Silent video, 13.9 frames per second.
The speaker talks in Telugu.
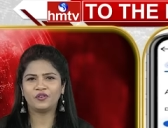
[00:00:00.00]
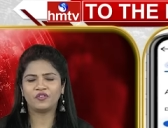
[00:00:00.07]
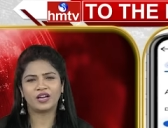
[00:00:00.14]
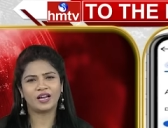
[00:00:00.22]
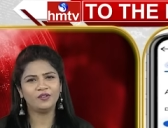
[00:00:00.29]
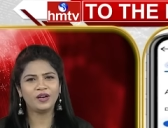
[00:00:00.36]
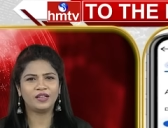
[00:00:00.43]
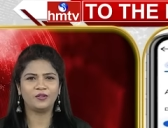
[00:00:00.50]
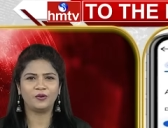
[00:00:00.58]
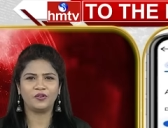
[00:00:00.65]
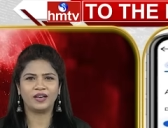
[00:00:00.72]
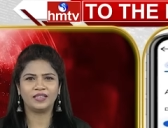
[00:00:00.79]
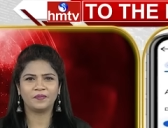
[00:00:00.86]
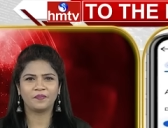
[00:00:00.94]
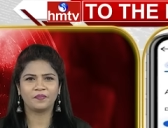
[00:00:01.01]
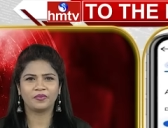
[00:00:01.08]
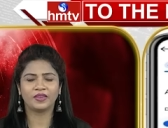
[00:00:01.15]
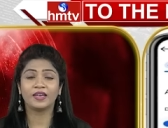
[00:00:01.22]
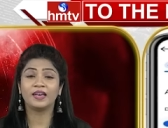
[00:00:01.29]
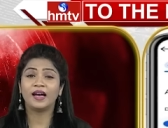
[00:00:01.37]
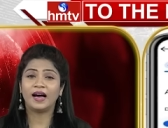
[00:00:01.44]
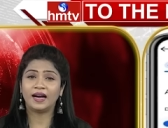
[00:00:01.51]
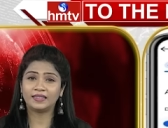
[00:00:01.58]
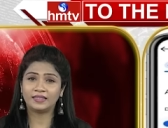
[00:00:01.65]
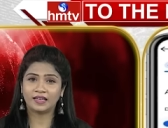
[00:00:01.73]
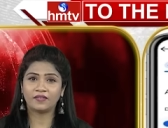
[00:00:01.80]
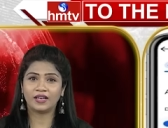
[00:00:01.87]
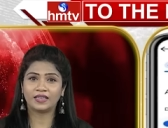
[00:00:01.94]
వివరాలు అందుకోవాలి ఆ
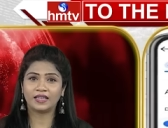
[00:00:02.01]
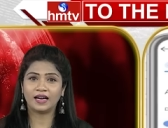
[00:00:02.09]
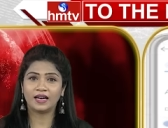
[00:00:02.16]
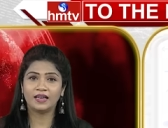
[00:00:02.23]
తర్వాత